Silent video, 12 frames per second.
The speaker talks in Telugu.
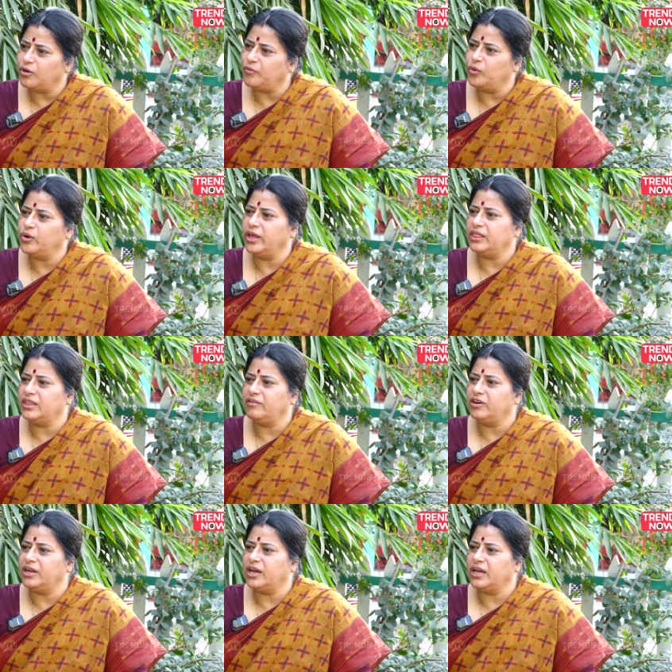కూడా ఫోన్
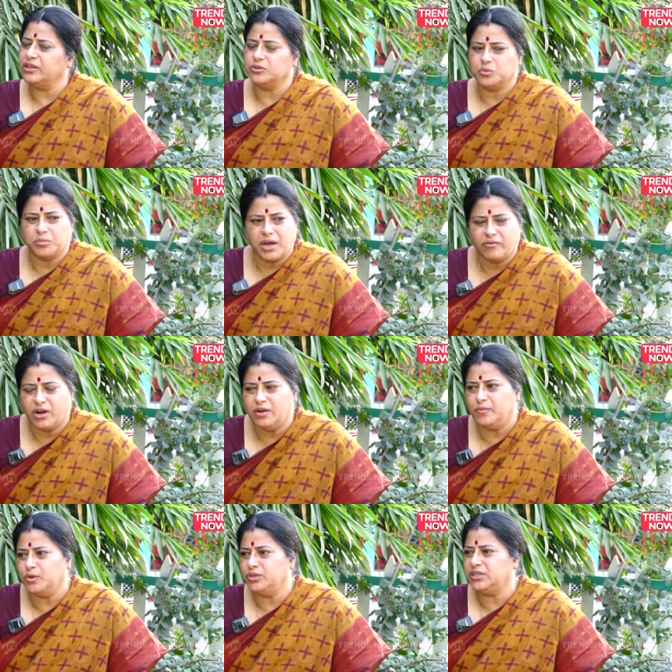ఎత్తేవాడు కాదు మా వాళ్ళు
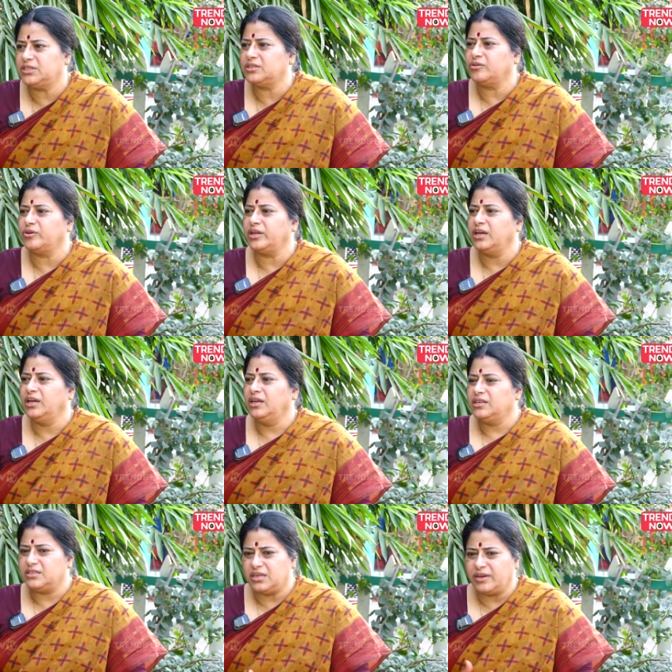ఫోన్ చేస్తే కూడా
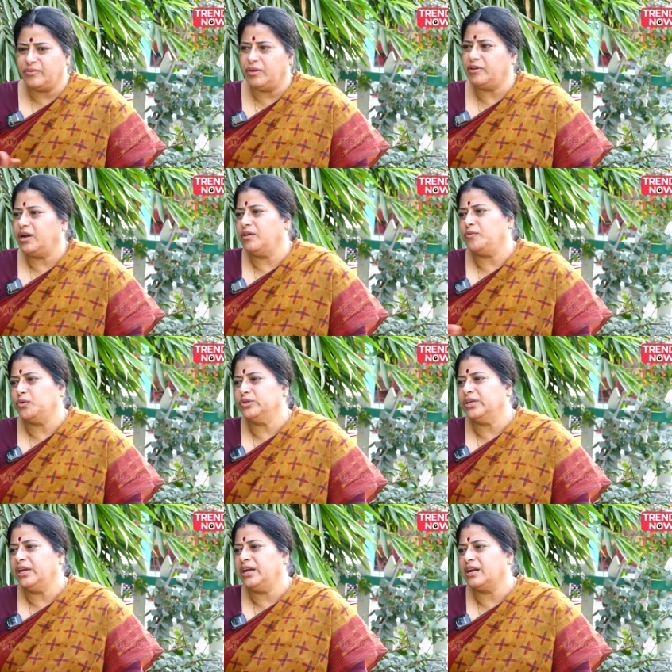స్టాఫ్ ఎవరైనా ఫోన్
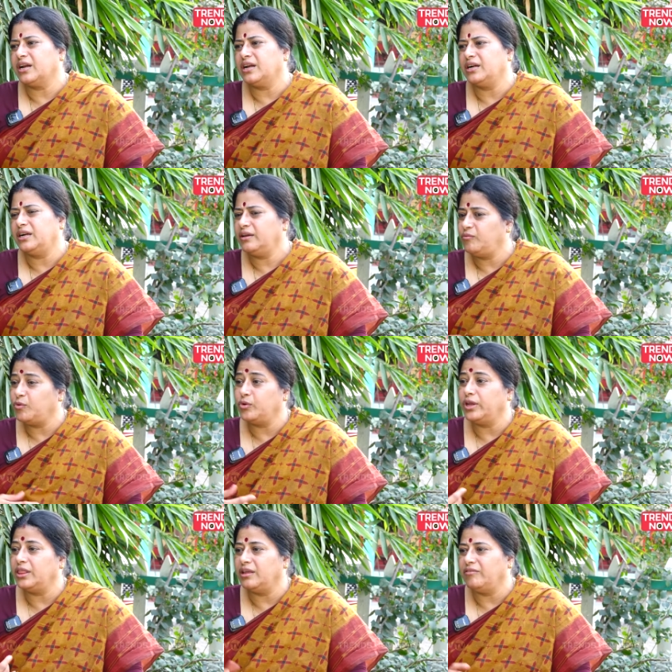చేయండిరా అంటే ఫోన్
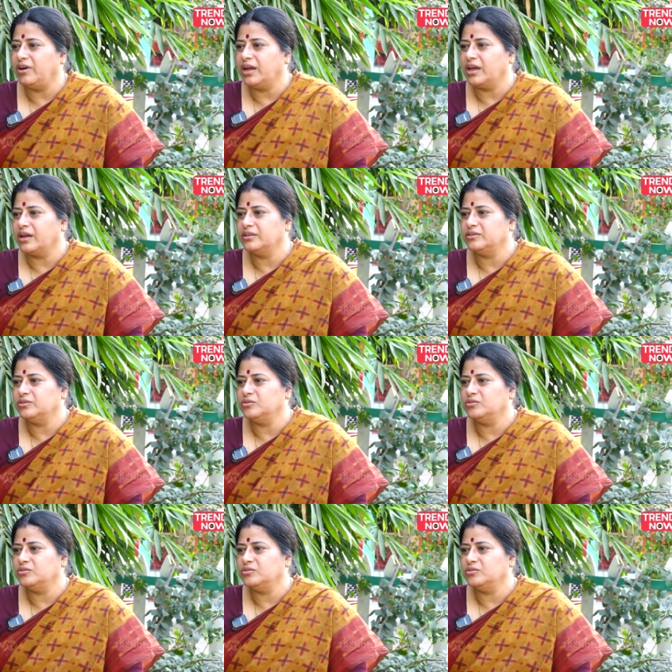ఎత్తేవాడు కాదు